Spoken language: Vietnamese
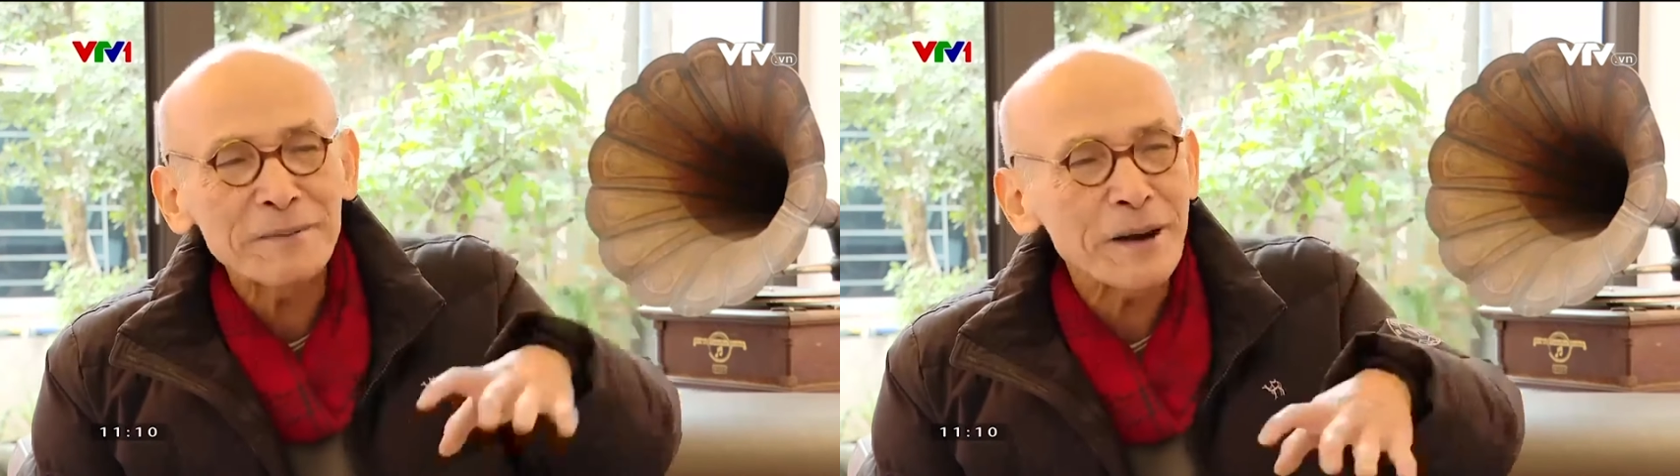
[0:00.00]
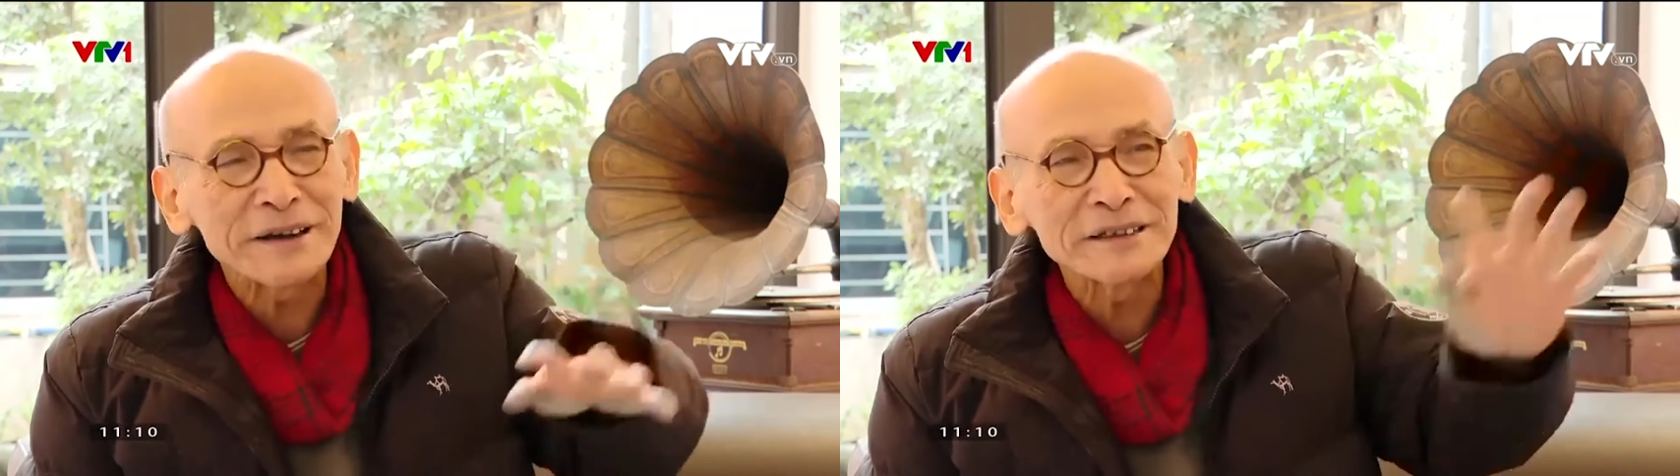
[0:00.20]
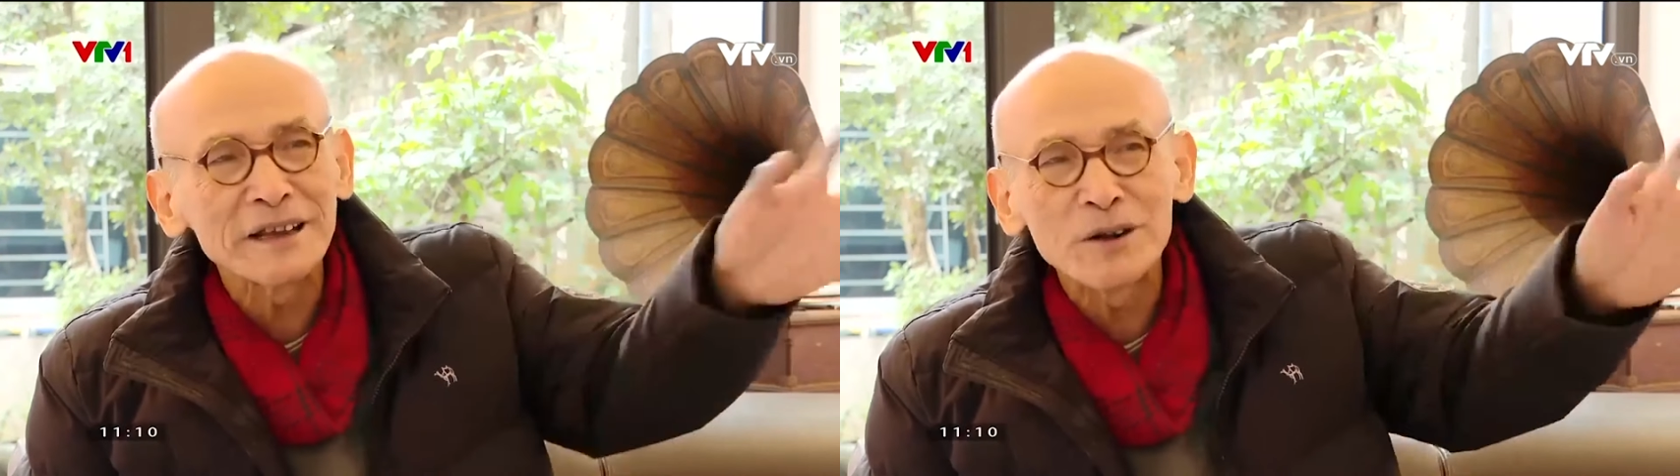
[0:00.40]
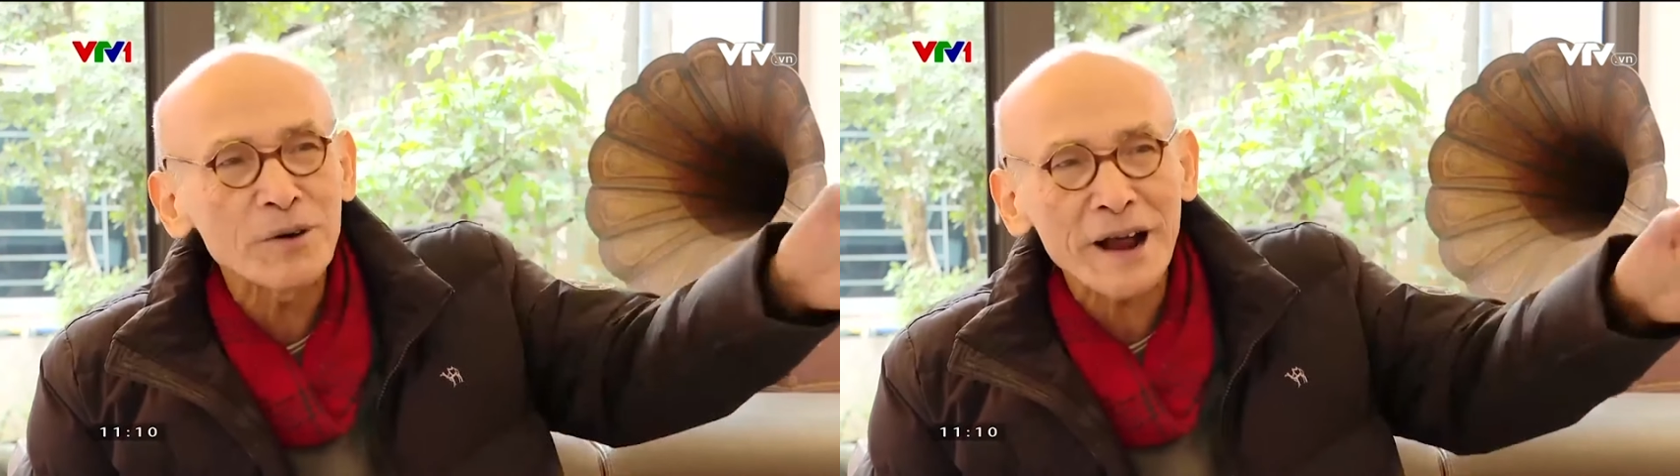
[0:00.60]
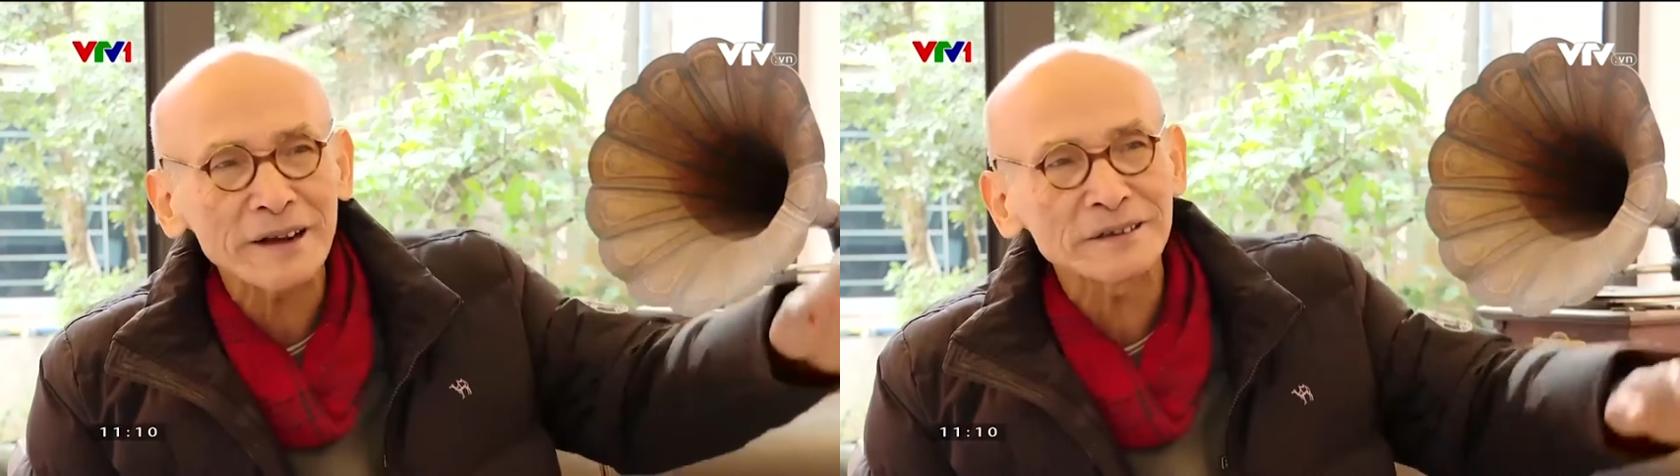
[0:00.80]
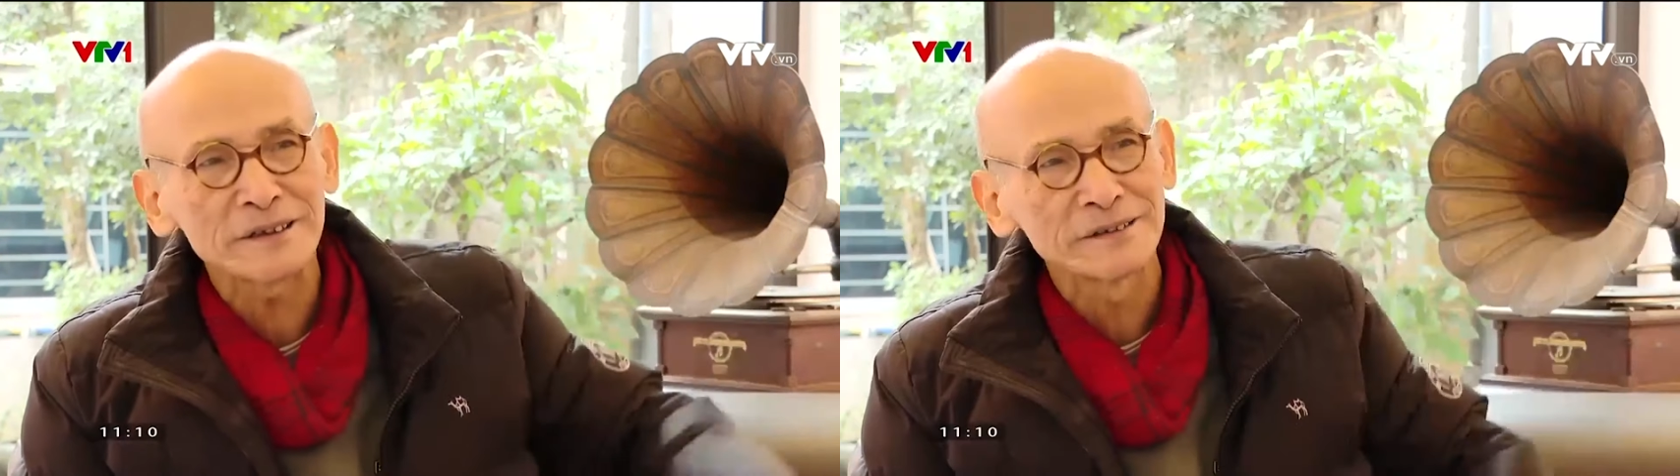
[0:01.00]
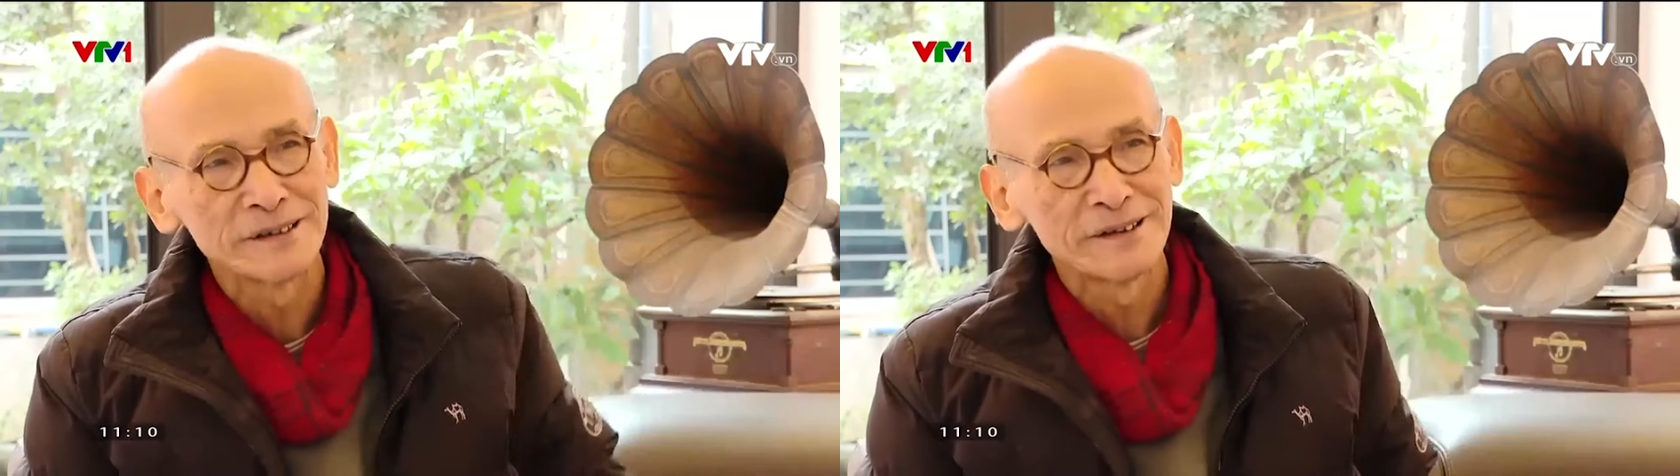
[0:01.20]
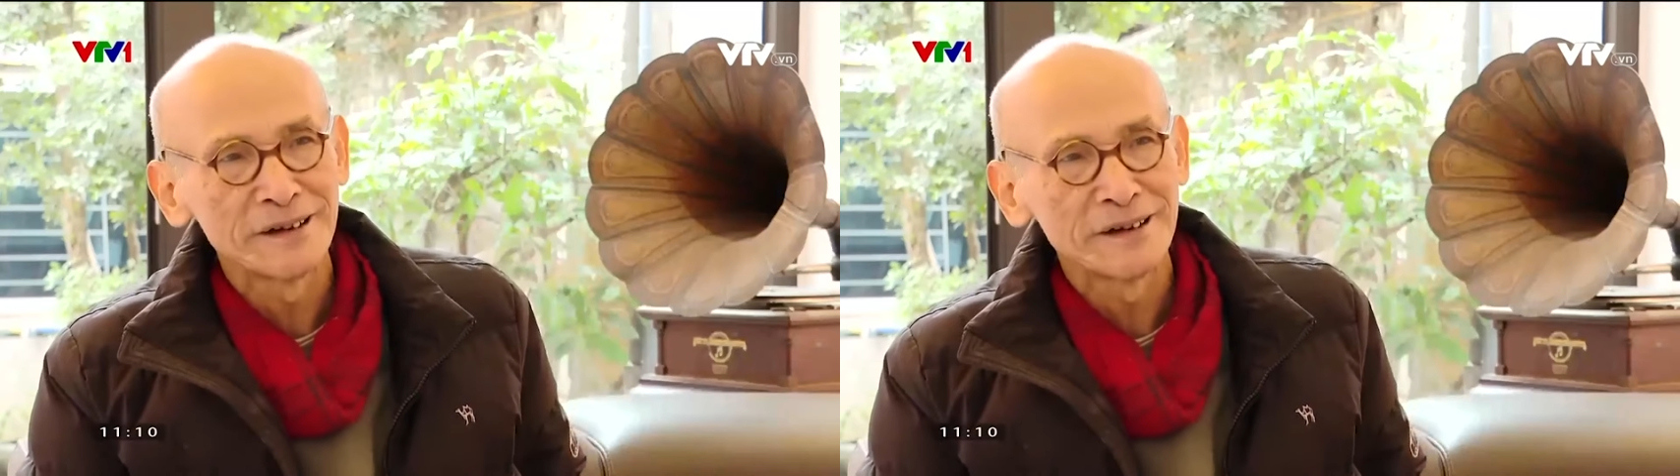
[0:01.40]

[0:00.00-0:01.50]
thế bằng cái tình yêu khác được